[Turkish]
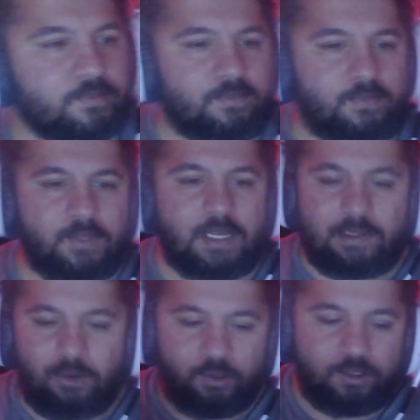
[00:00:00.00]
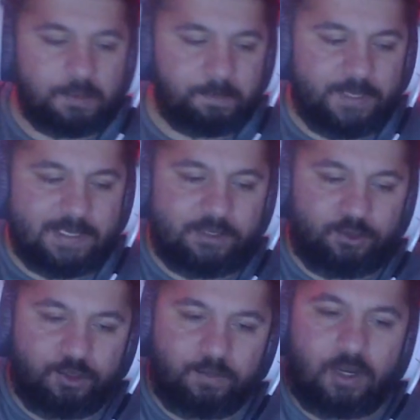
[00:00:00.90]
E ne oldu? Birinci günü
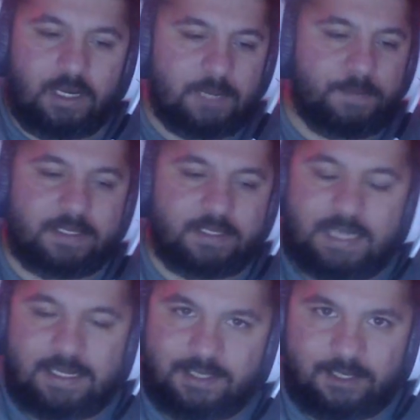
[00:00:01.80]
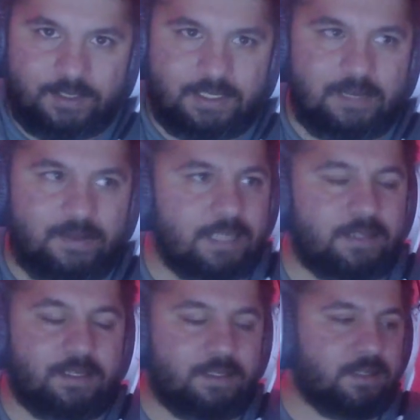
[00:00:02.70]
böyle kapattık. Eksilerimizi level atlattık.
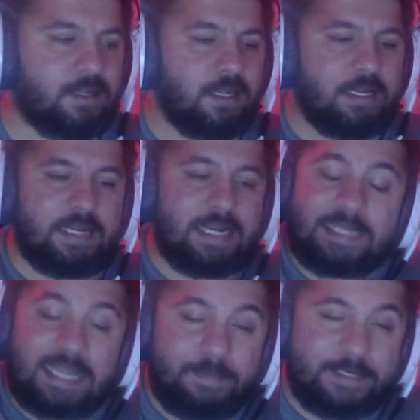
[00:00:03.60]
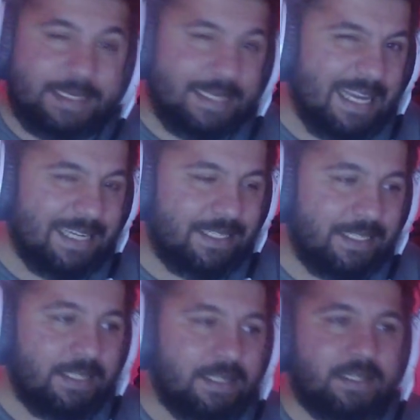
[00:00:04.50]
Ne kadar bize geldi?
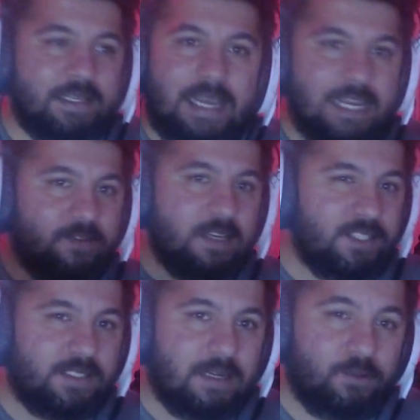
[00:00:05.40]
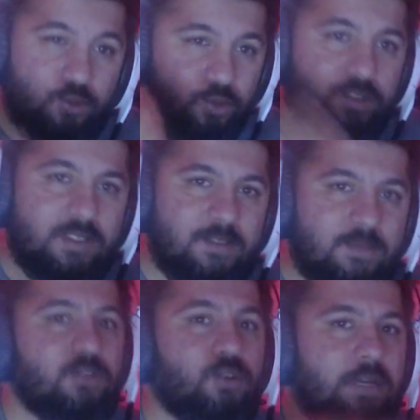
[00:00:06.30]
Adventure'dan günlük sınırımız
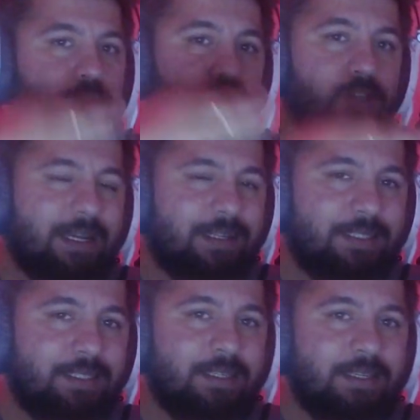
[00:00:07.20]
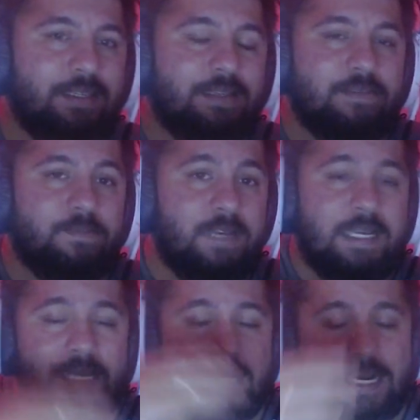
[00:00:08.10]
olan 100'ü aldık. Ve
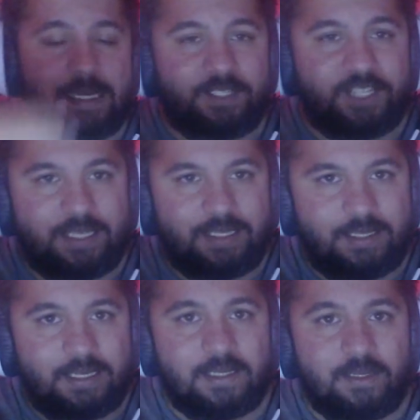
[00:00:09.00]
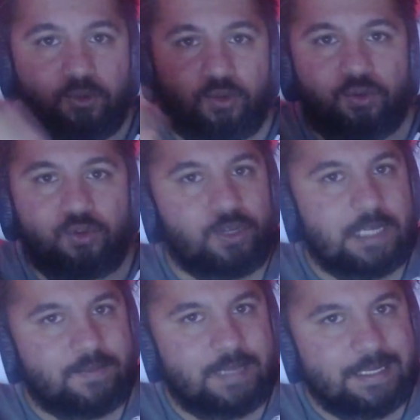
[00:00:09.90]
aynı şekilde günlük
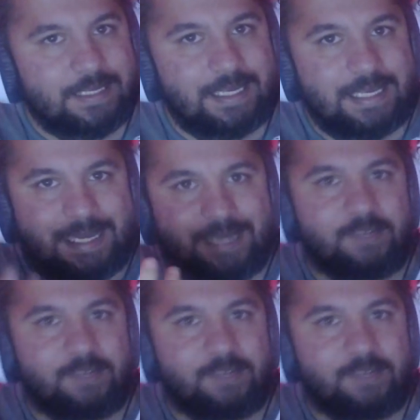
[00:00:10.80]
görevden de 50'mizi